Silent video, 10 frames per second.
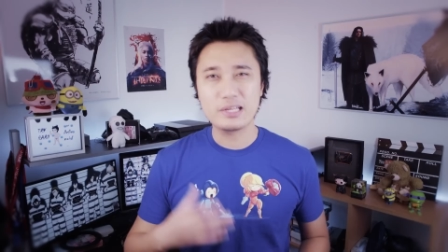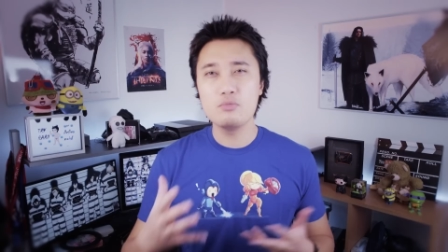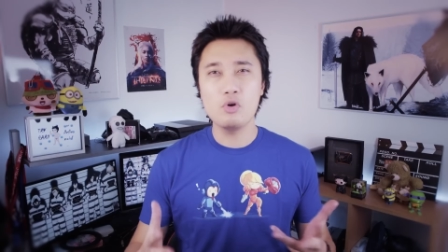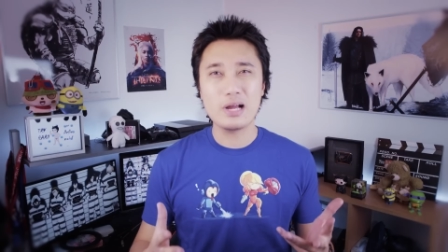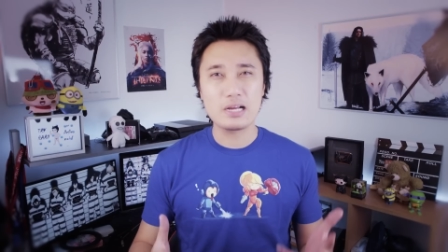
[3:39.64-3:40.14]
Bien
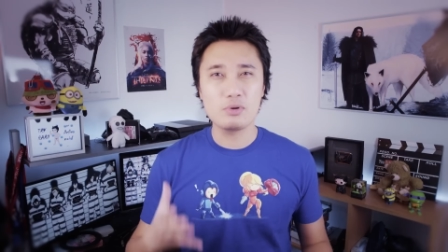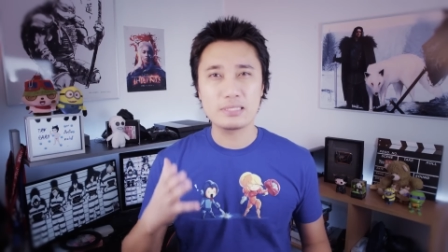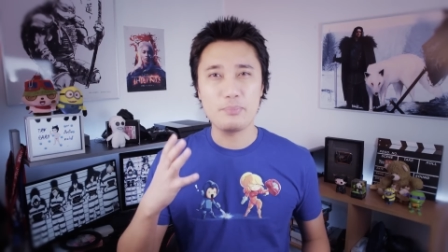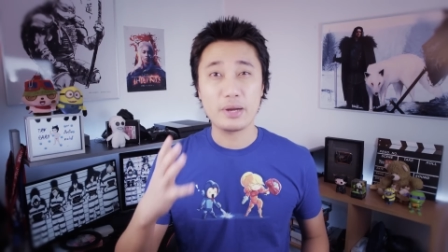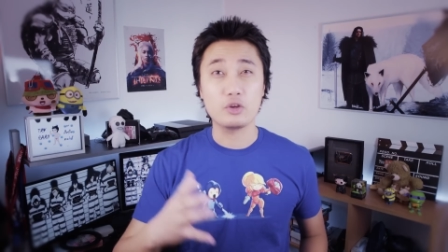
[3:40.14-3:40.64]
que le manga
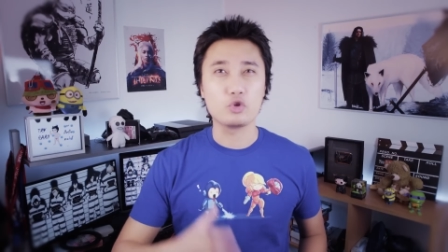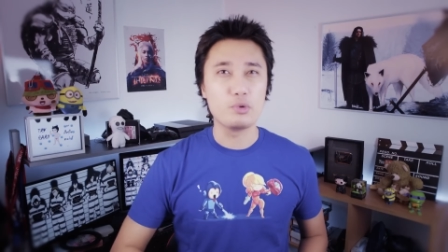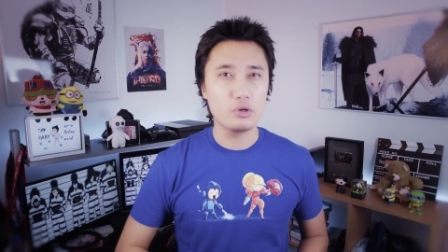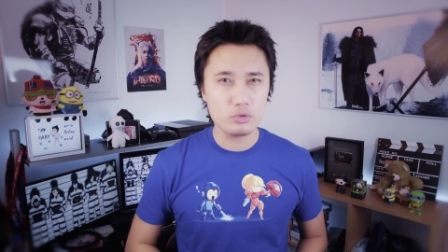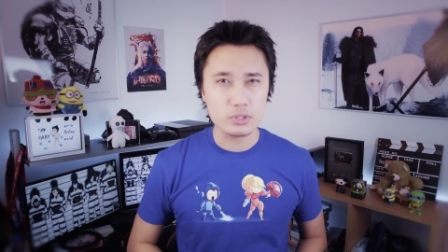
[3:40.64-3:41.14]
commence à apparaître en
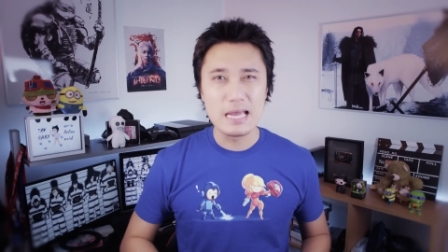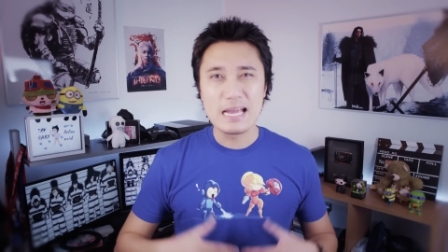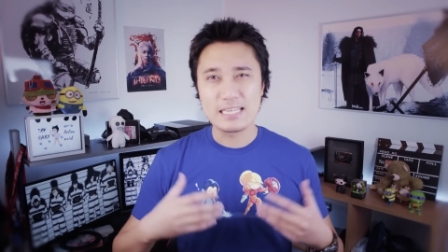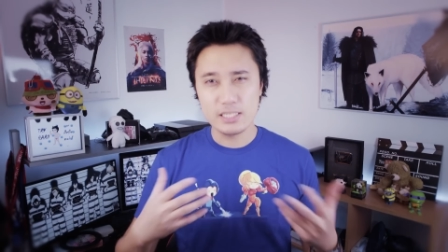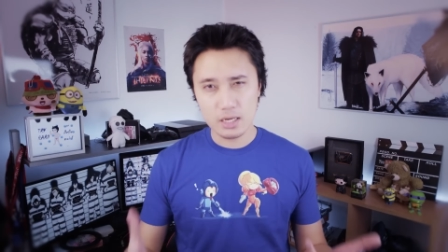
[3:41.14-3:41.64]
2011,
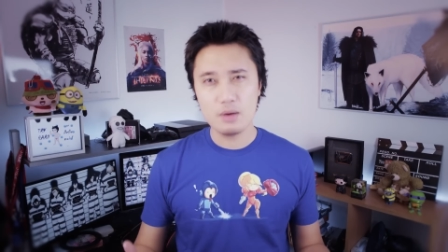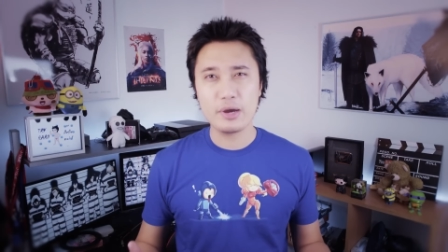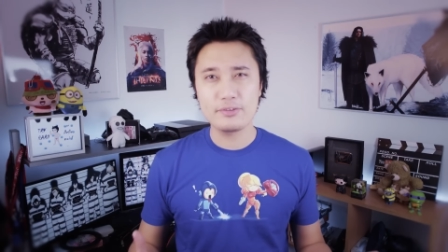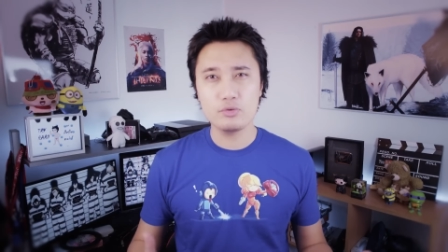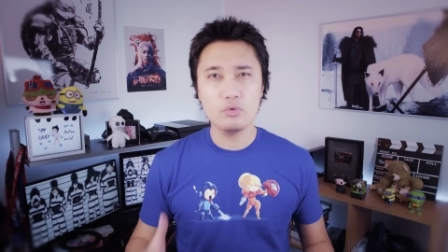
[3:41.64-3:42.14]
j'ai
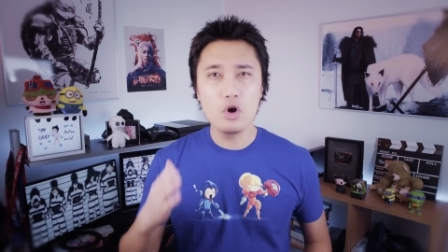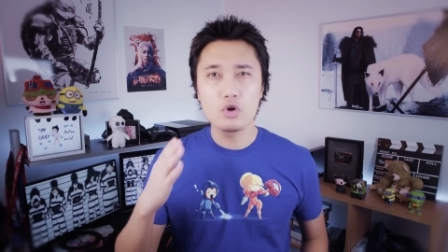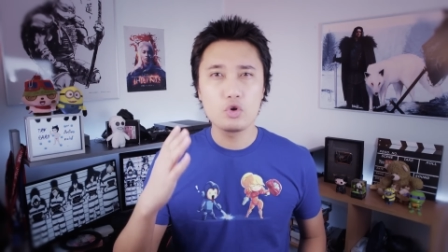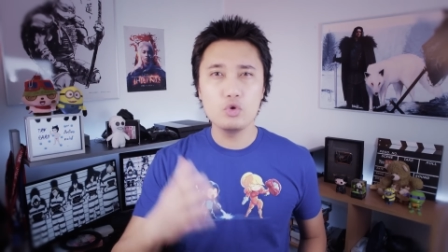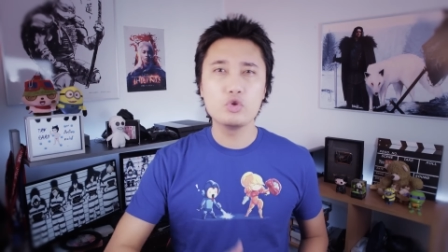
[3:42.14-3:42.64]
l'impression
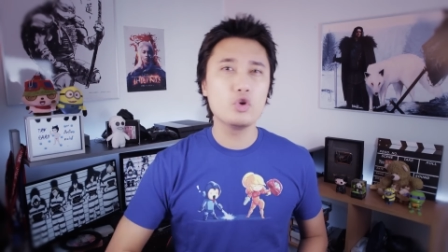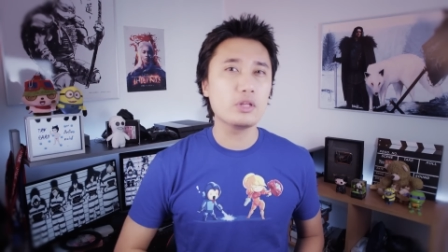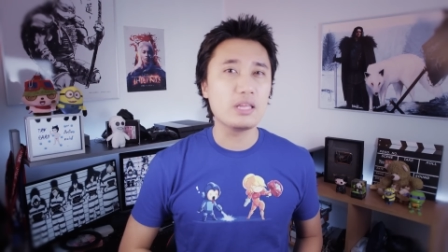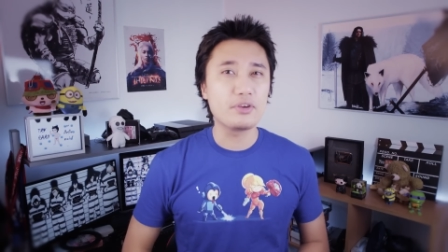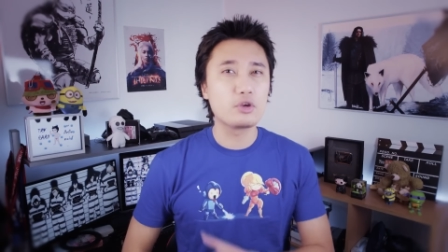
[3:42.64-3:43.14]
que
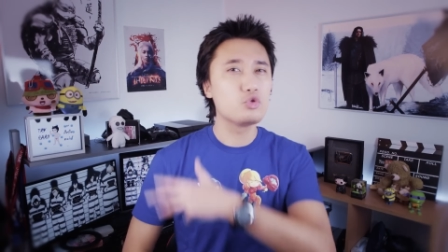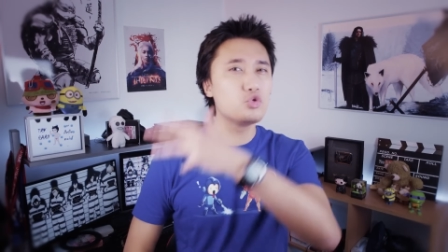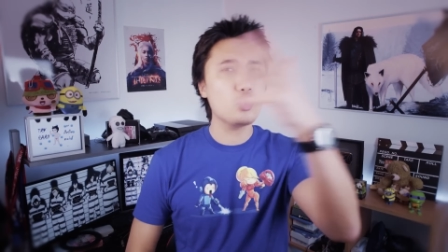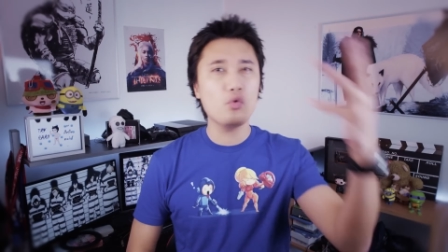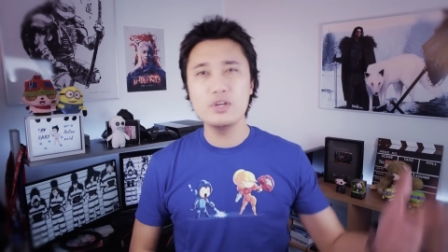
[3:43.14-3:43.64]
l'auteur n'a fait que
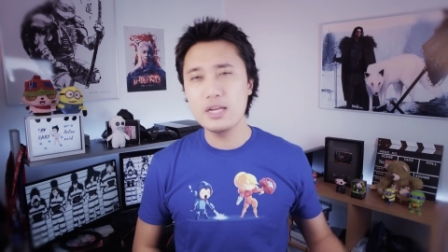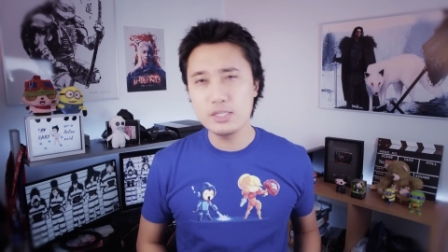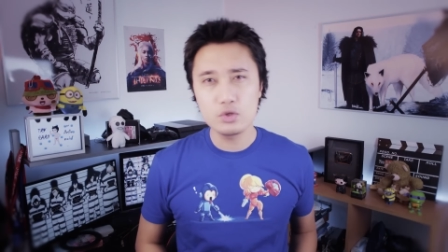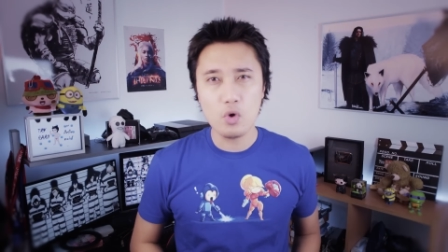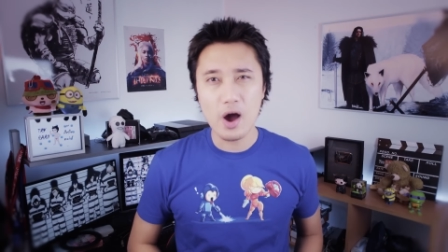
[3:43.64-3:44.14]
survoler
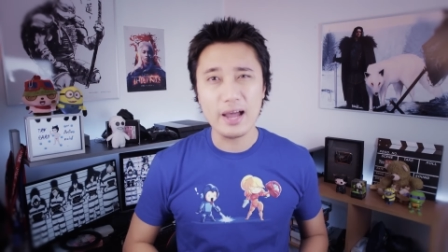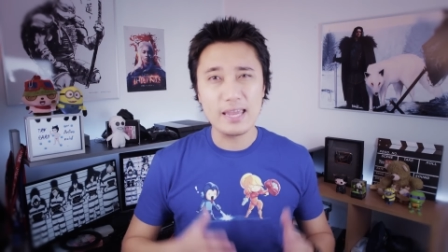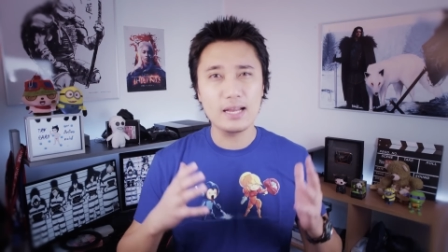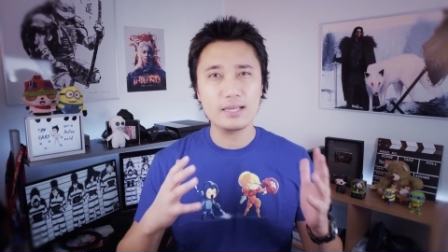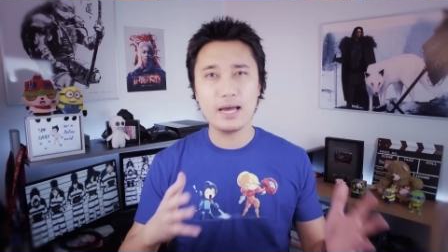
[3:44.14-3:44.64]
l'histoire
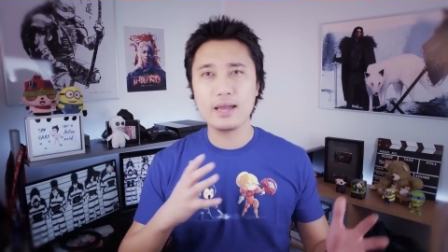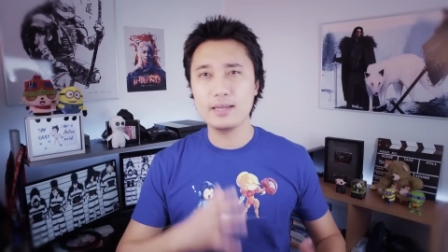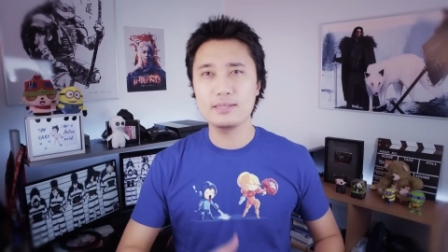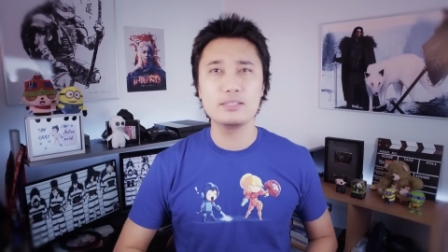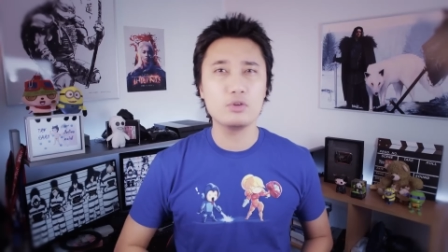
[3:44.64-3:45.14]
et la
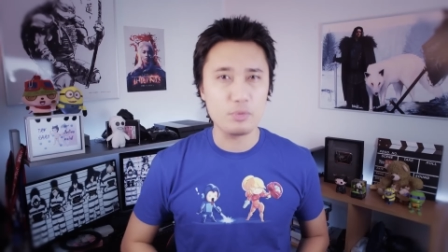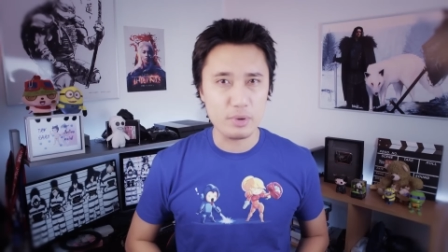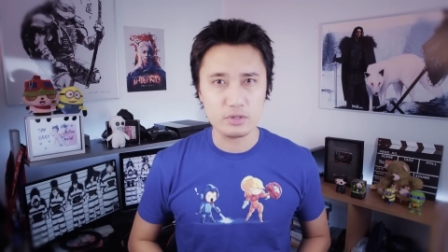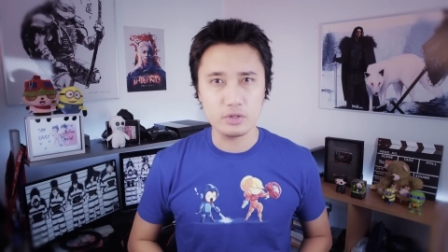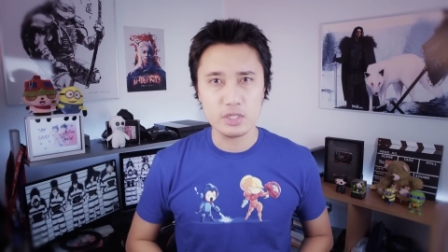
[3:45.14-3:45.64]
caractérisation des
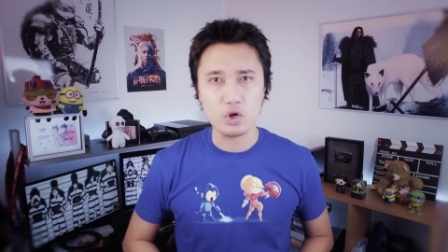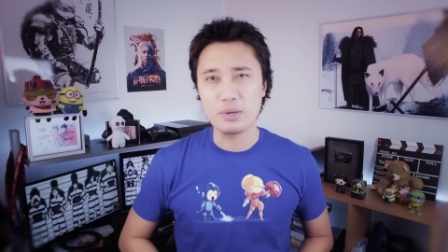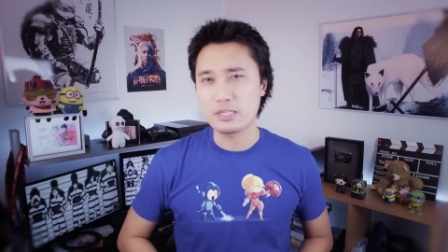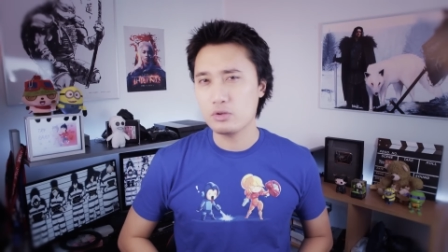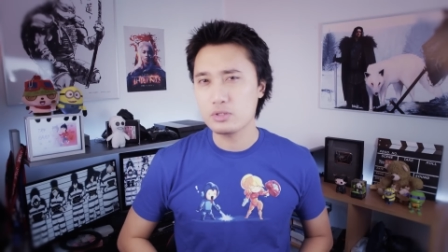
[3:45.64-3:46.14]
personnages en
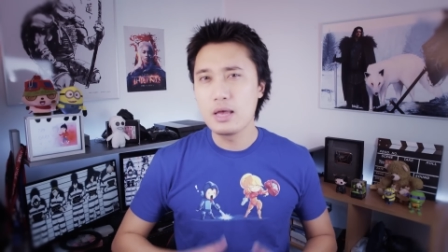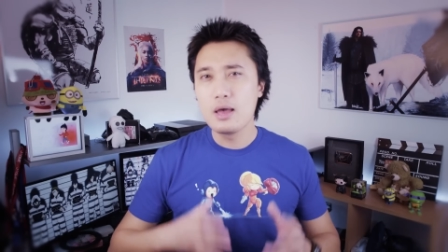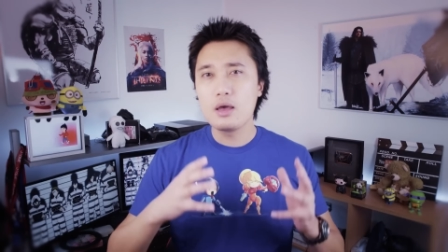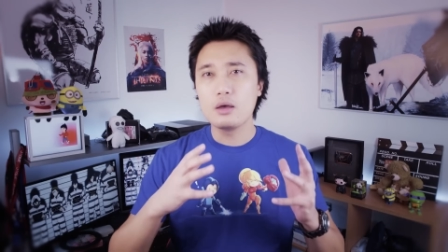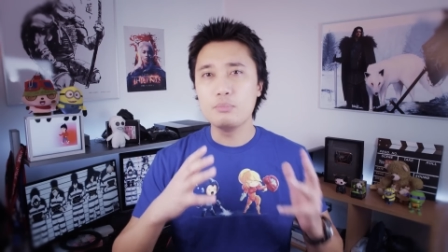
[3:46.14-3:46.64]
présence,
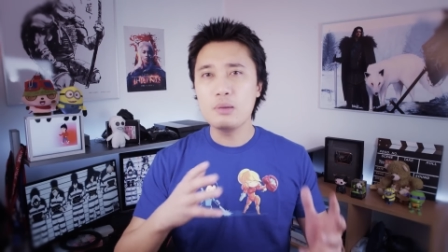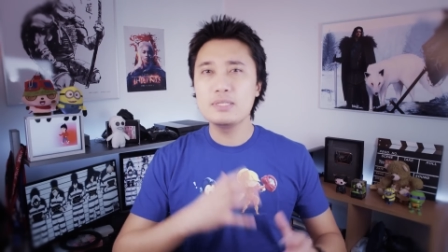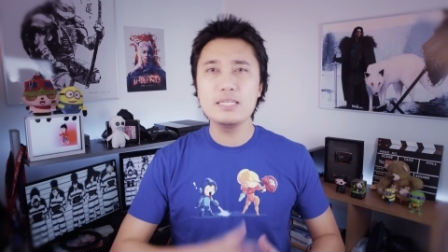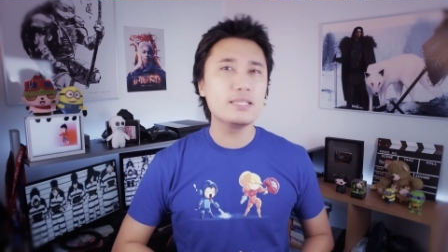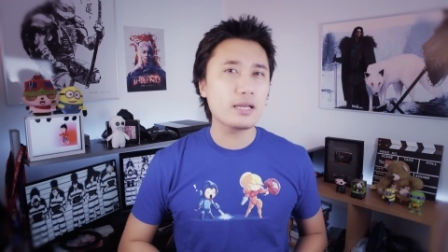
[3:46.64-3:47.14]

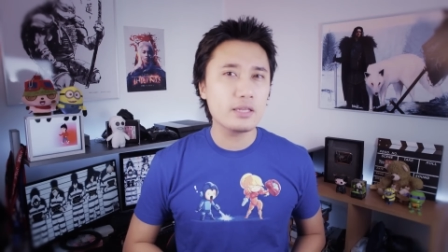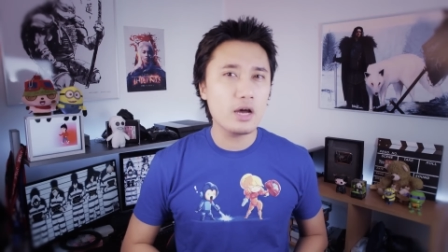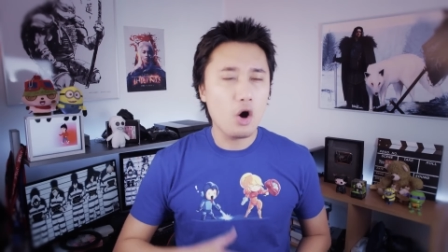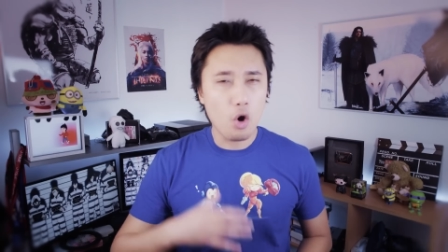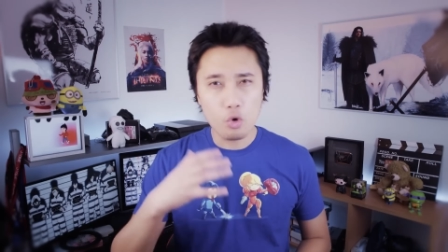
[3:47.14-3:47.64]
même si
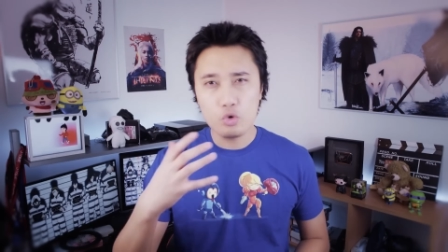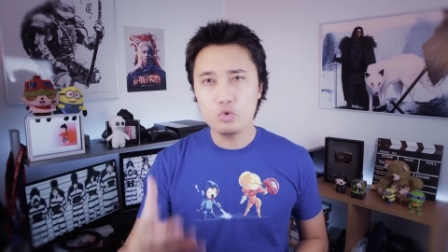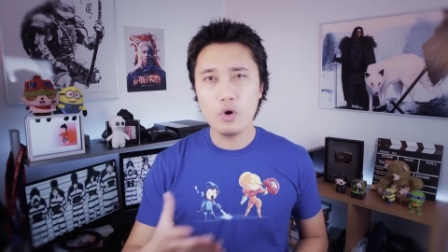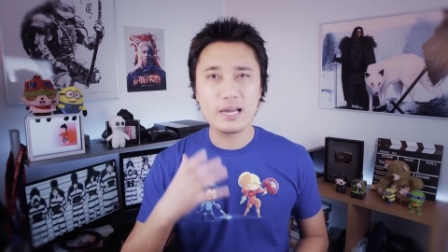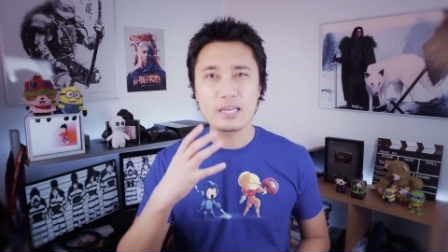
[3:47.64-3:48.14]
certains ont eu le
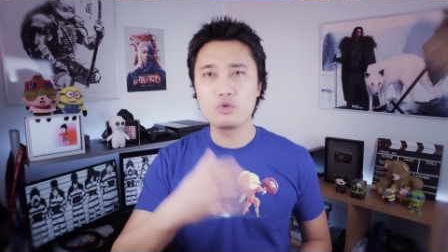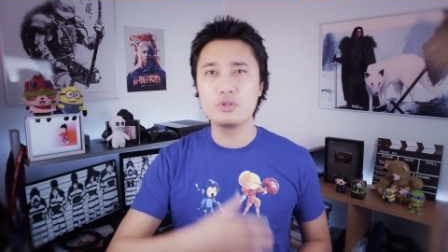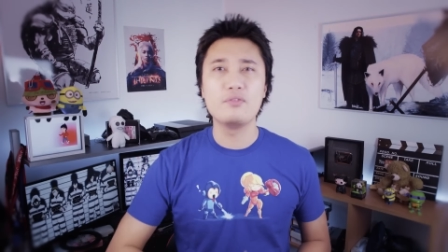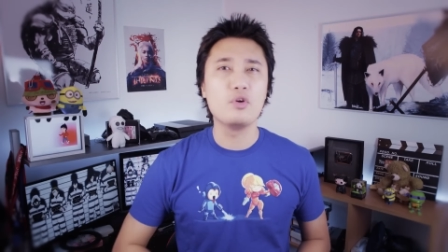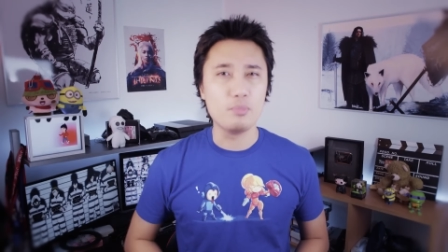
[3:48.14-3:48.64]
droit à
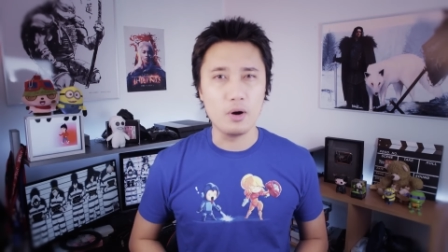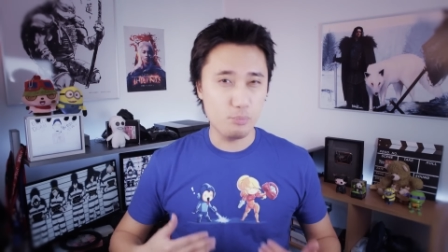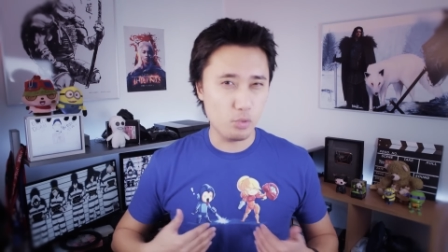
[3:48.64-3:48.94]
quelques développements.